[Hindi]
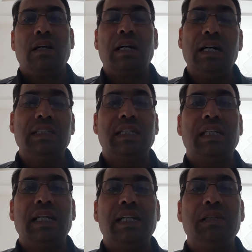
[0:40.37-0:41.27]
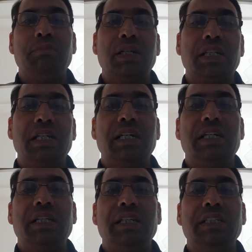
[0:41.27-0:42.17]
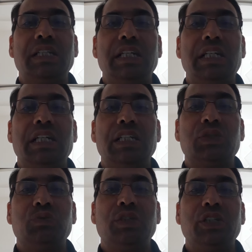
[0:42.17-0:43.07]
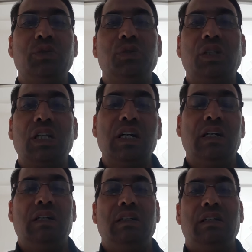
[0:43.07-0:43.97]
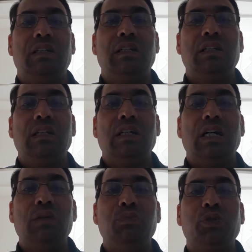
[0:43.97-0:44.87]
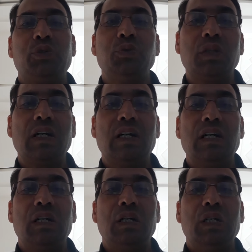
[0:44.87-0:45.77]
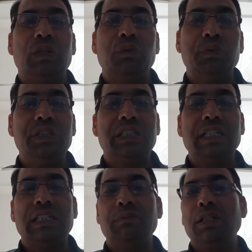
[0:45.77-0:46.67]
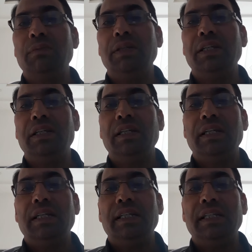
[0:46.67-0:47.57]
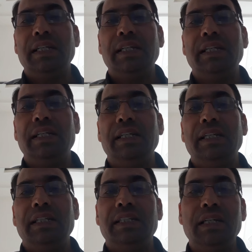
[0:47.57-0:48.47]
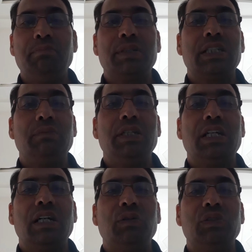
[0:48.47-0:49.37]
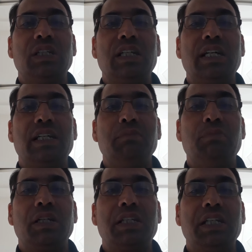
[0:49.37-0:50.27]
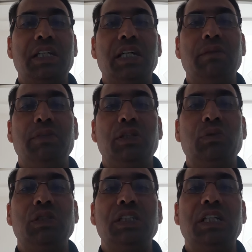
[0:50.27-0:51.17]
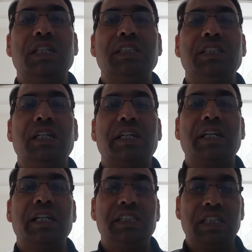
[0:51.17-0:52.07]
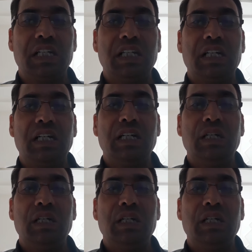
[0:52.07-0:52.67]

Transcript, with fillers: कहा जाता है कि भक्ति काल हिंदी साहित्य का स्वर्ण युग था अब वो क्यों था तो इसके संबंध में यानी यह प्रश्न भी खड़ा हो जाता है कि भक्ति काल में तुलसीदास जी का क्या स्थान था